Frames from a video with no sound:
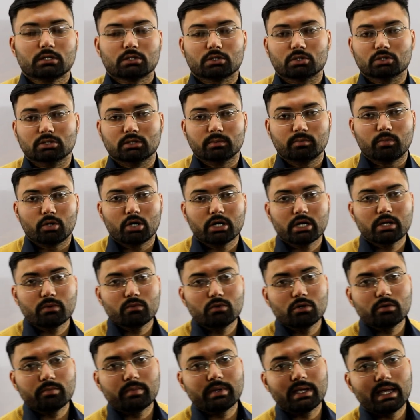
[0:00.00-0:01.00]
तो द बॉडी
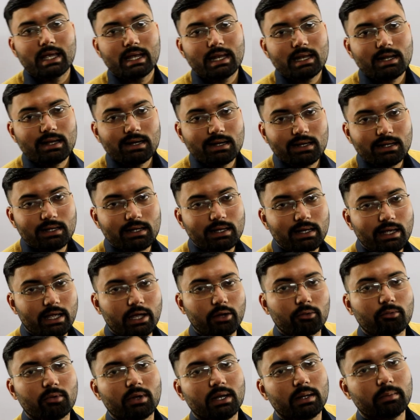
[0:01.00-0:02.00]
वुड बी इन
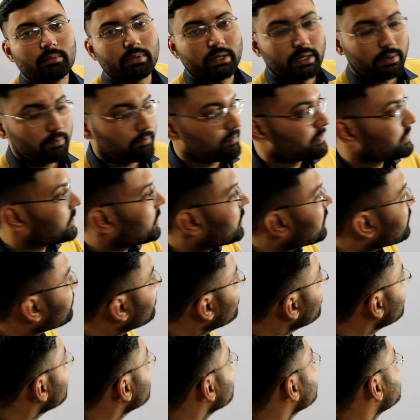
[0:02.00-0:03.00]
इक्विलिब्रियम और
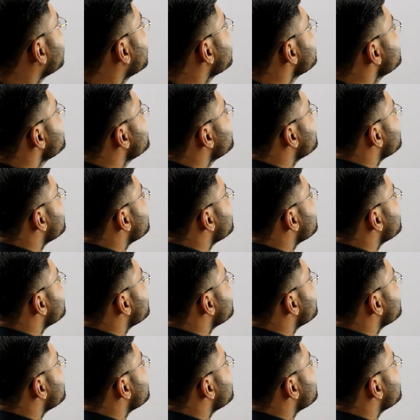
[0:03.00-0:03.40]
वो होता जी